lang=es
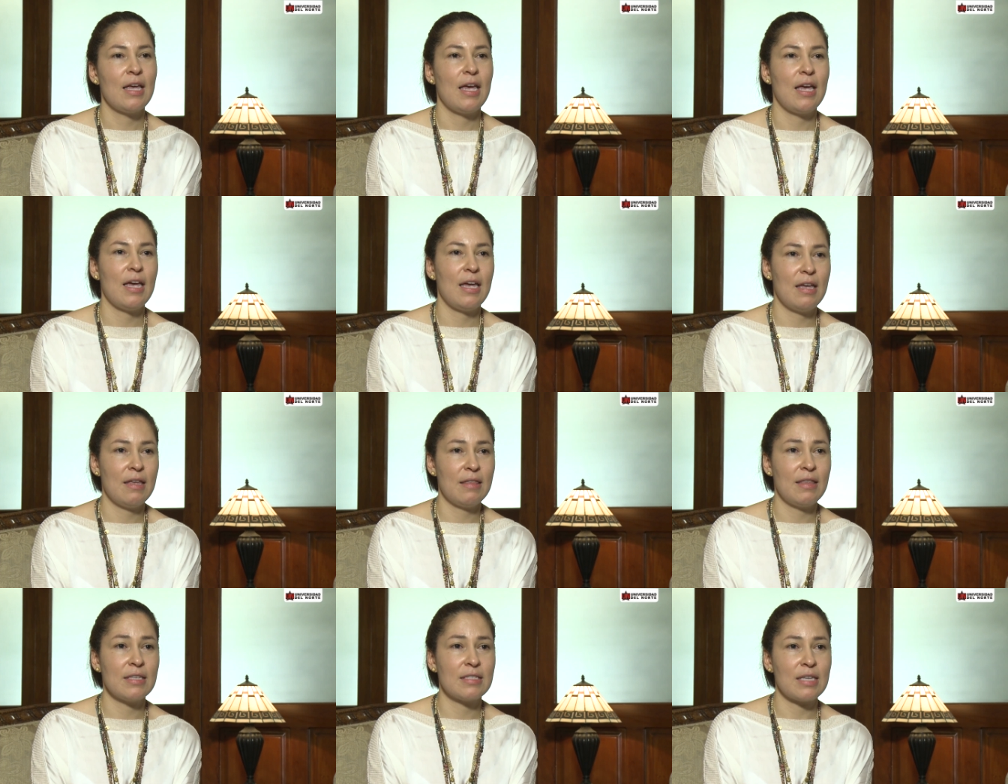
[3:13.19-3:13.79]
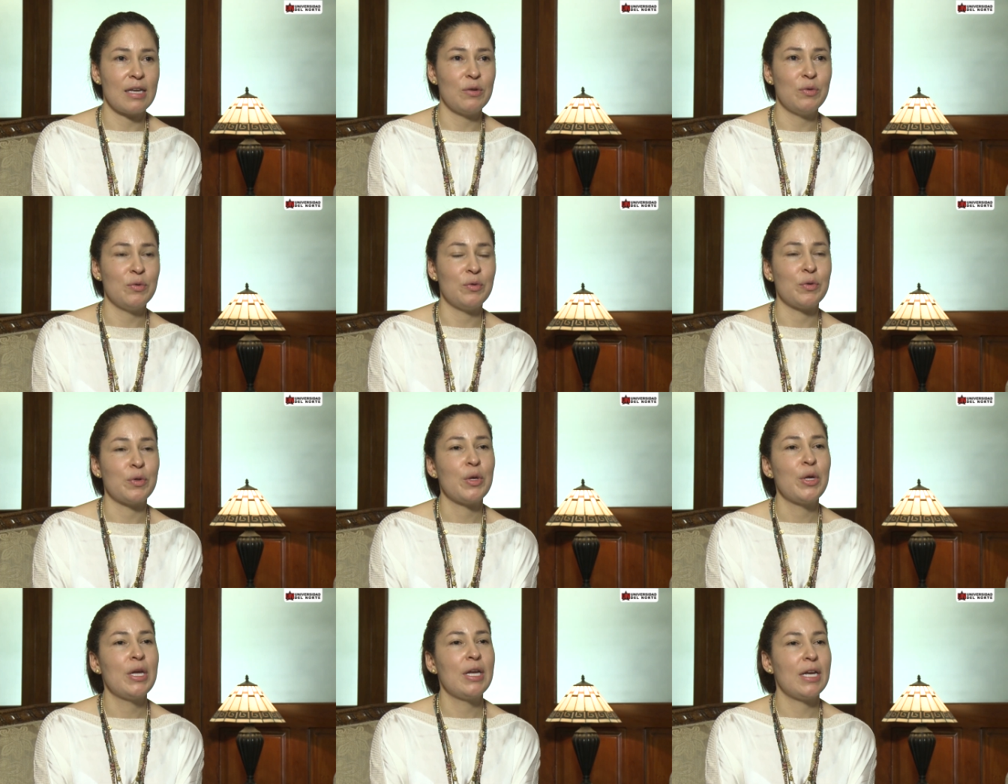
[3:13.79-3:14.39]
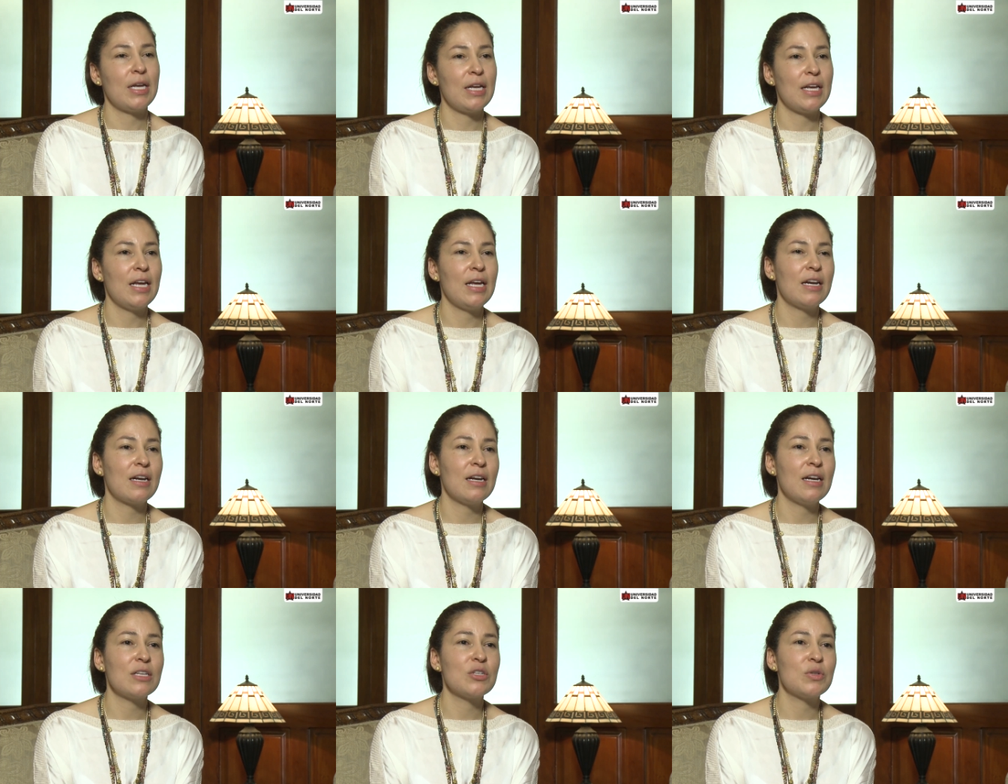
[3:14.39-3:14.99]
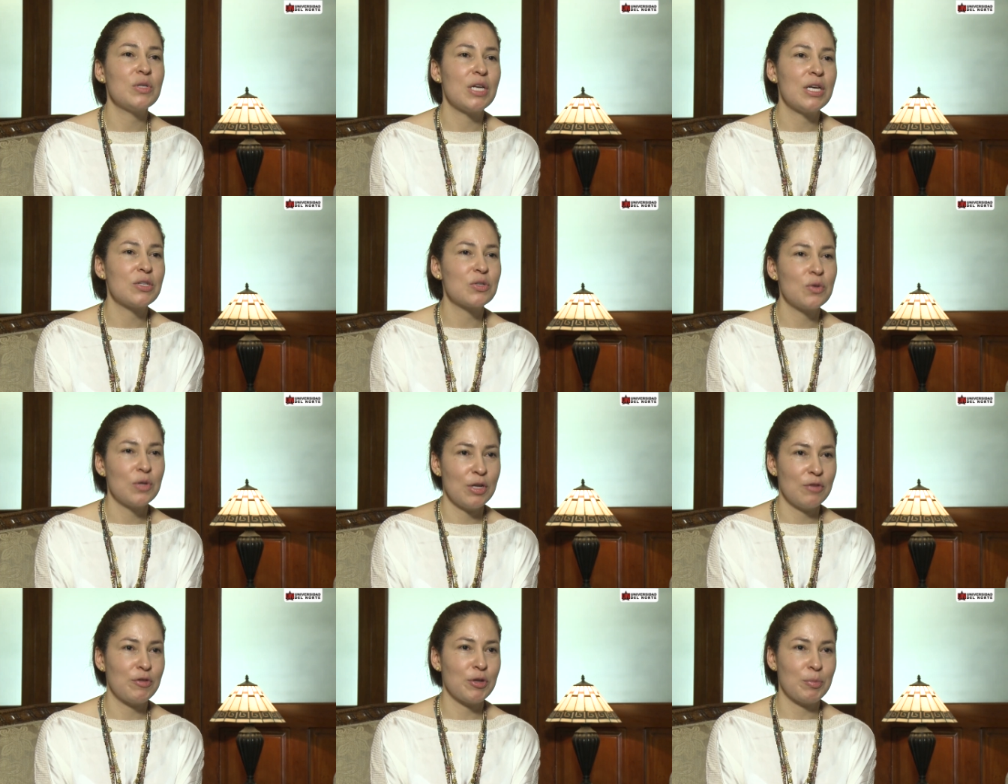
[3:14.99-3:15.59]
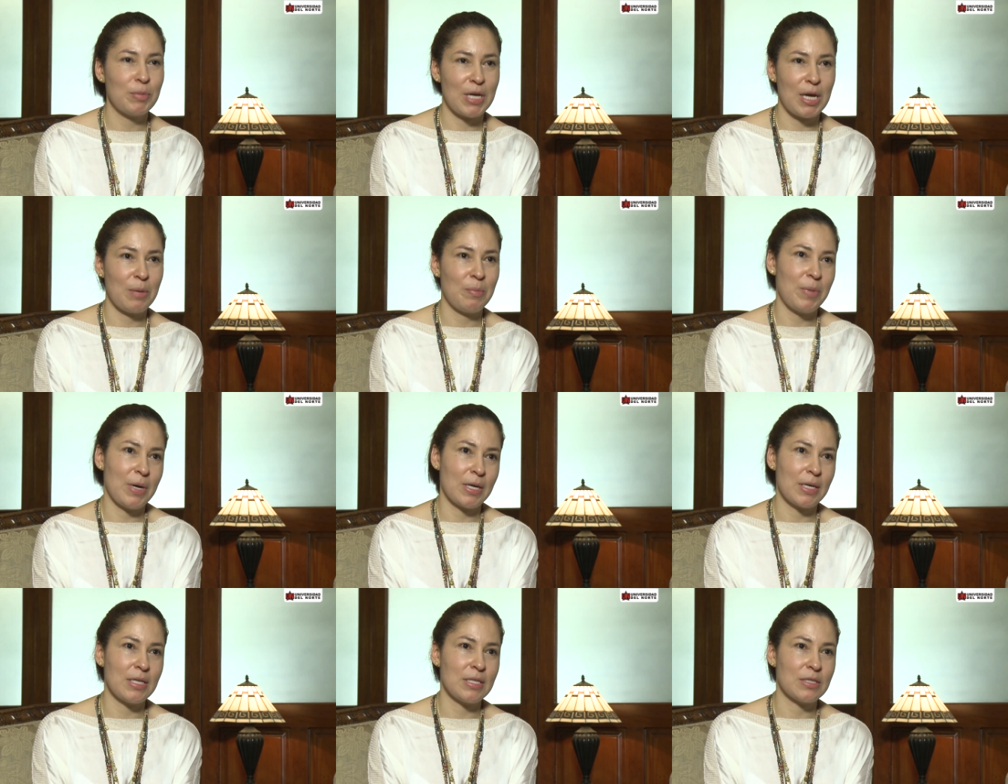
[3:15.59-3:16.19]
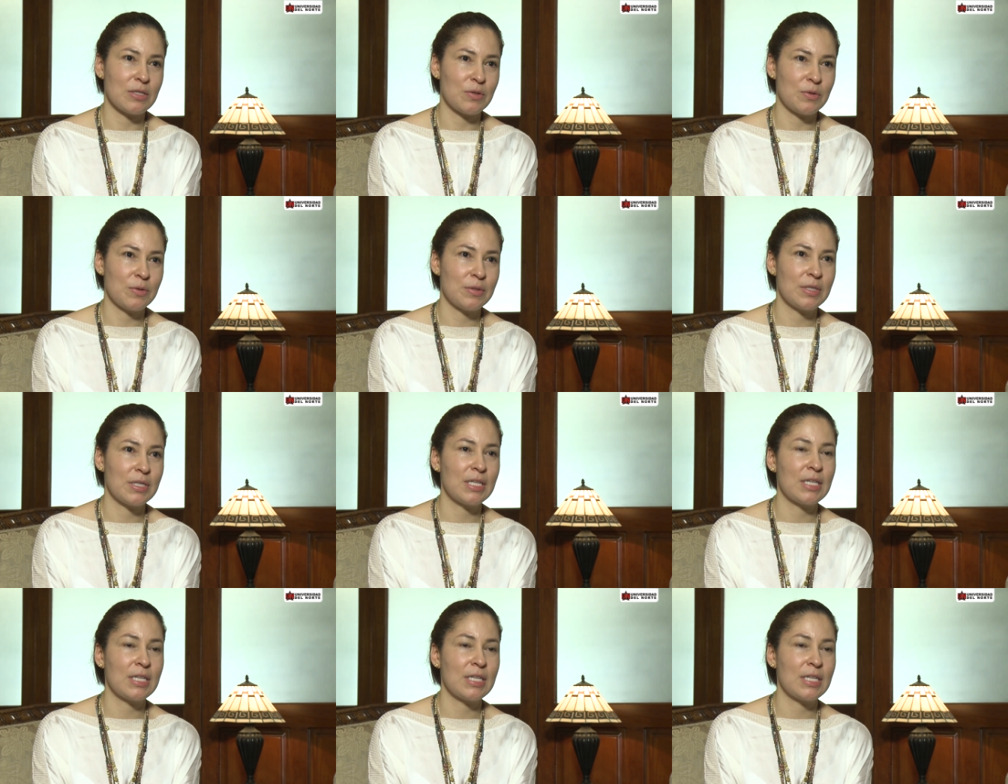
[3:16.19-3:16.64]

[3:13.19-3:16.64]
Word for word: eh, de salud Es eh, relacionadas con la enfermedad de Parkinson.